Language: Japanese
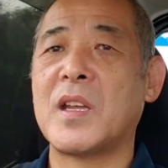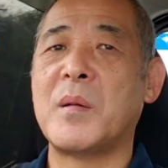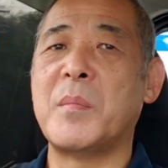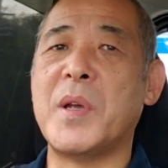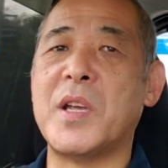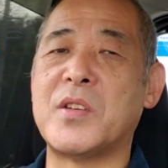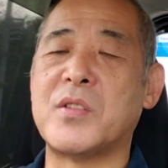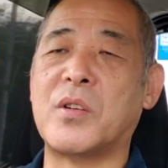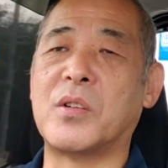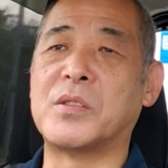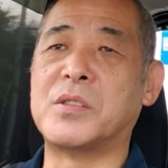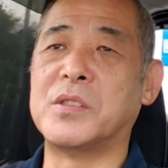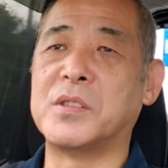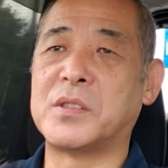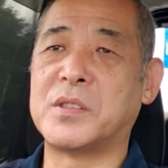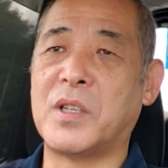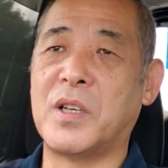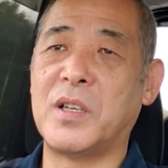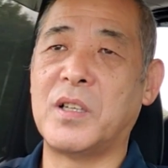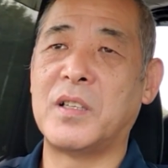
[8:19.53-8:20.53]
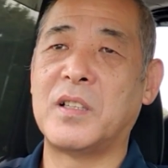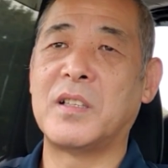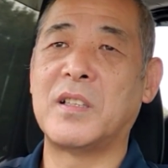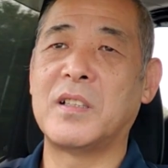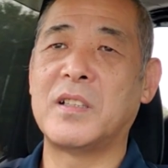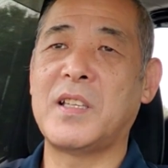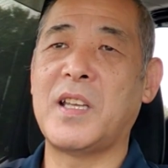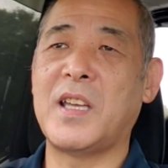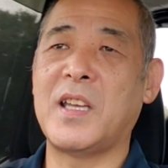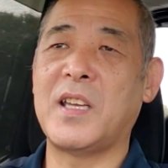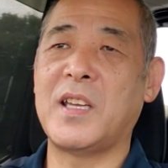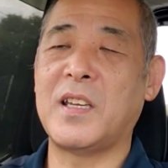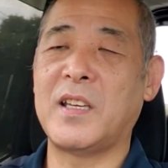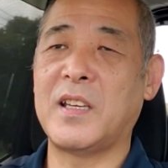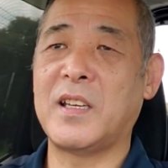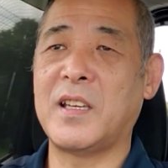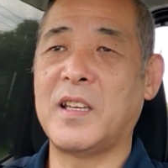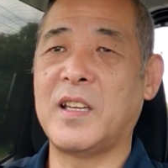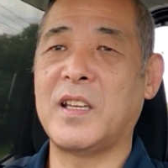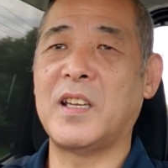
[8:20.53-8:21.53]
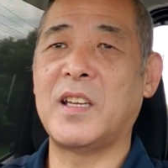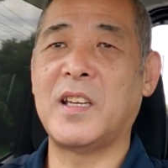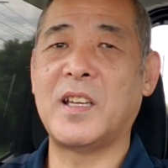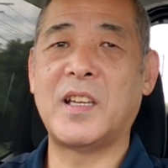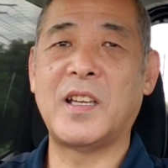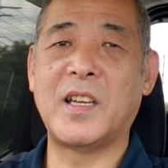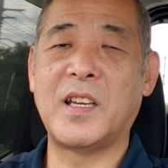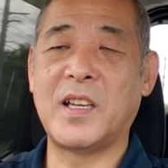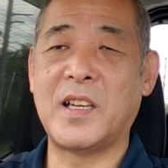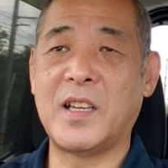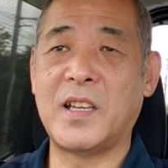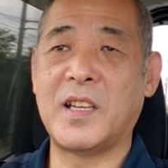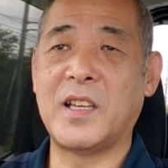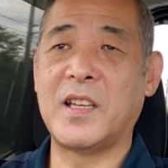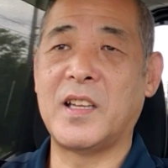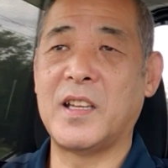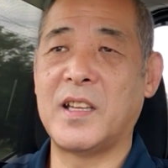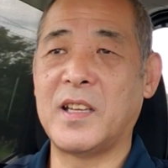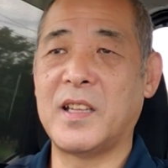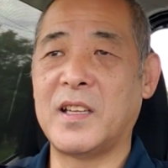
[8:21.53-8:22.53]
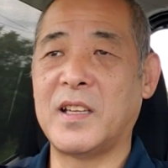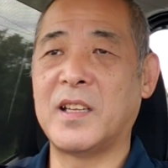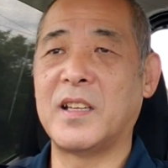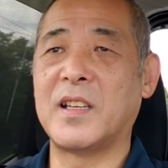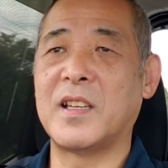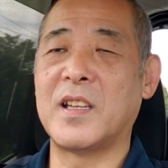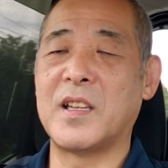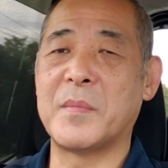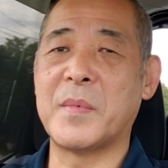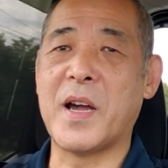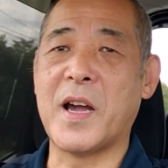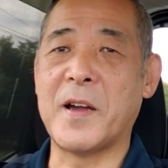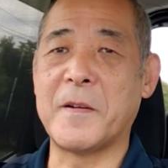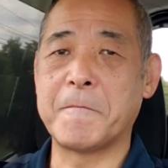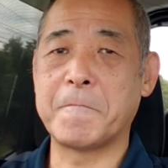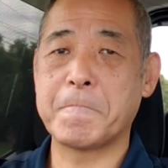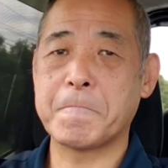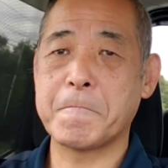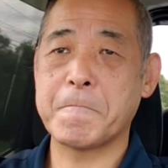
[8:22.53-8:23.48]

飯を食うと。で、まあ、